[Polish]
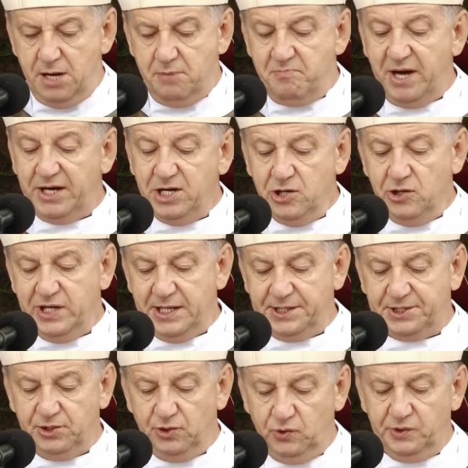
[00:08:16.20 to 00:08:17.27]
Maryjo
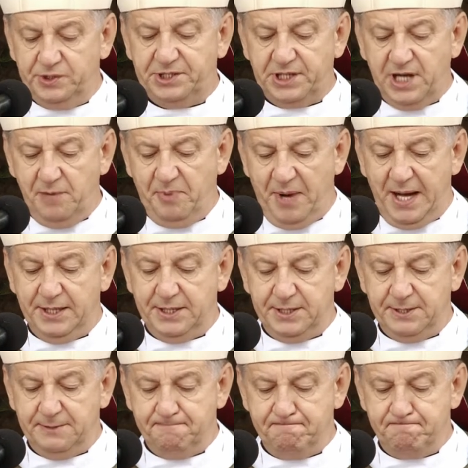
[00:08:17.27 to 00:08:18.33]
Jasnogórska Pani,
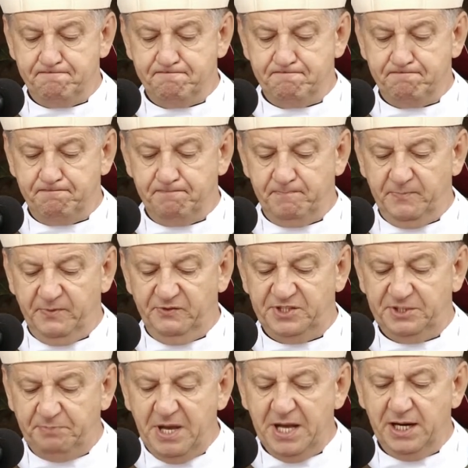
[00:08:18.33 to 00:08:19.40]

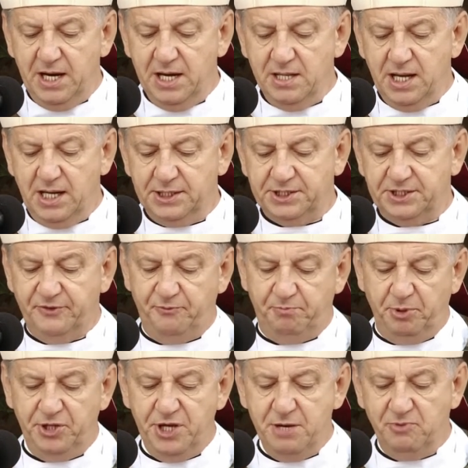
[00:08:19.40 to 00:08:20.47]
wspieraj nas w
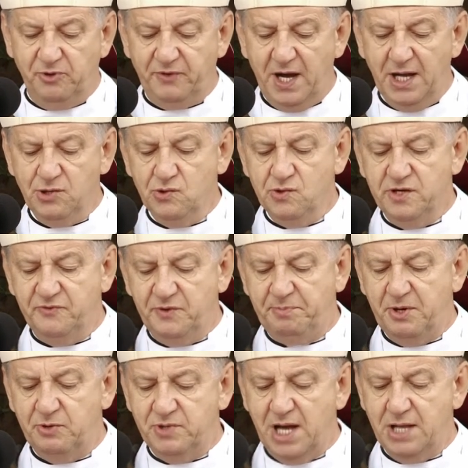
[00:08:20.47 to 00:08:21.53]
podejmowaniu i
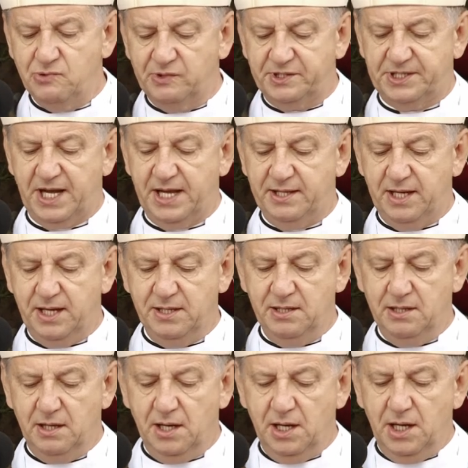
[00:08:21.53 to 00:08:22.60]
wypełnianiu zadań,
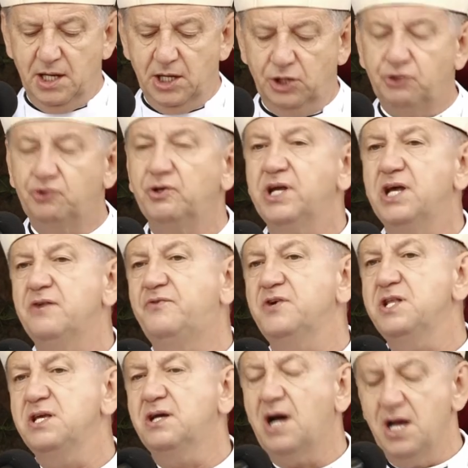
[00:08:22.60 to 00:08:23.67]
które
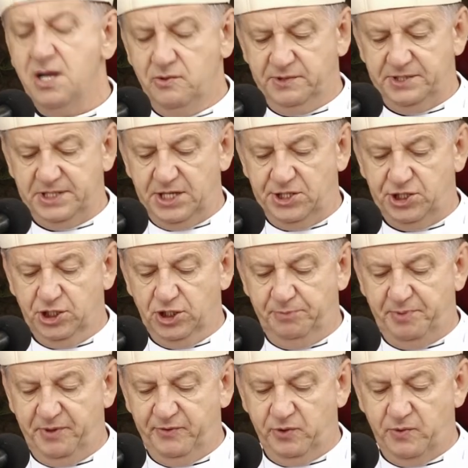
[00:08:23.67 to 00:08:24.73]
wynikają z naszego
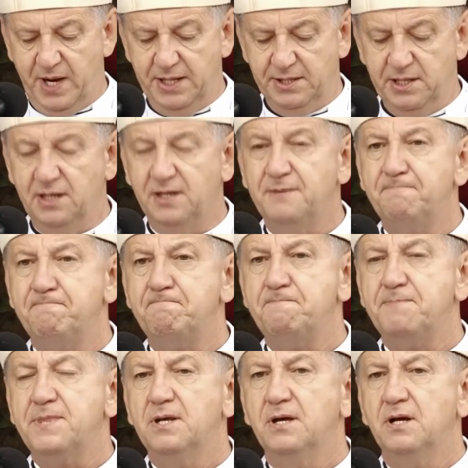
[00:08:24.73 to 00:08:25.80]
powołania,
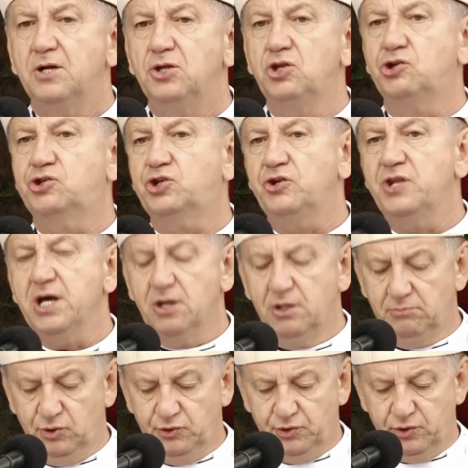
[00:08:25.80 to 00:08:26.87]
noszonego
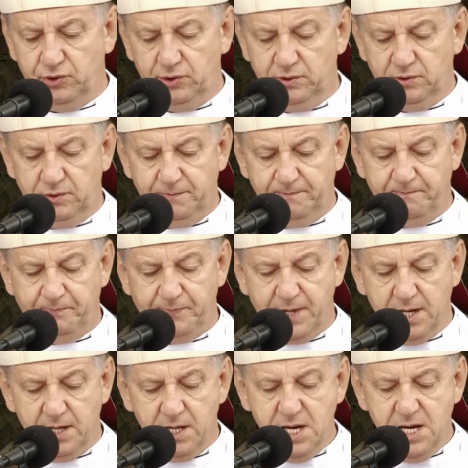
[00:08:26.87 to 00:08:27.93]
munduru
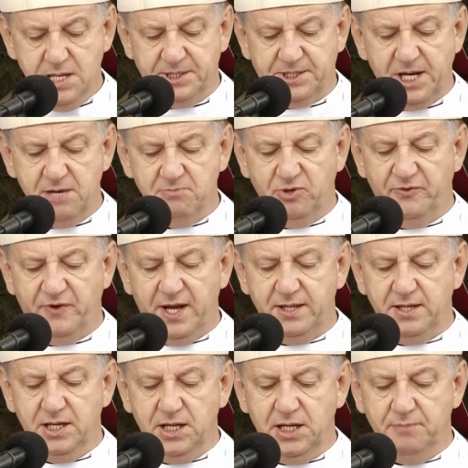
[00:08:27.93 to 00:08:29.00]
i
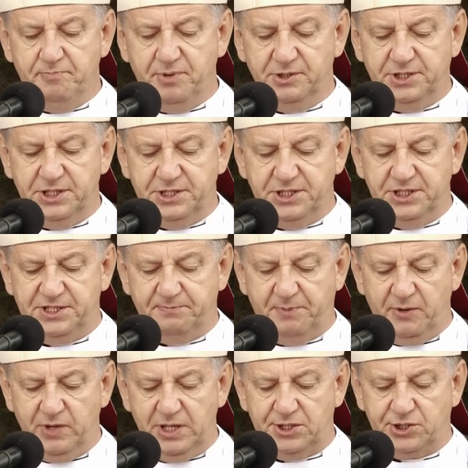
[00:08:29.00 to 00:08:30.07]
zajmowanej pozycji
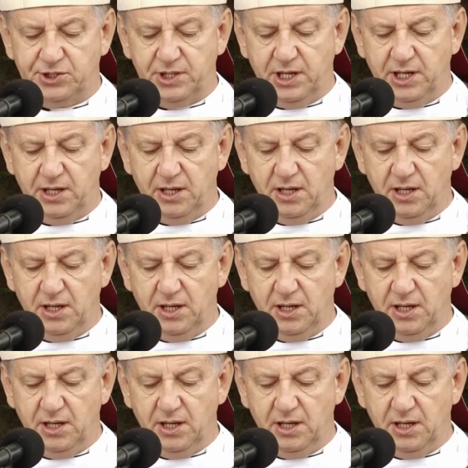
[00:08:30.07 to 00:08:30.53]
społecznej.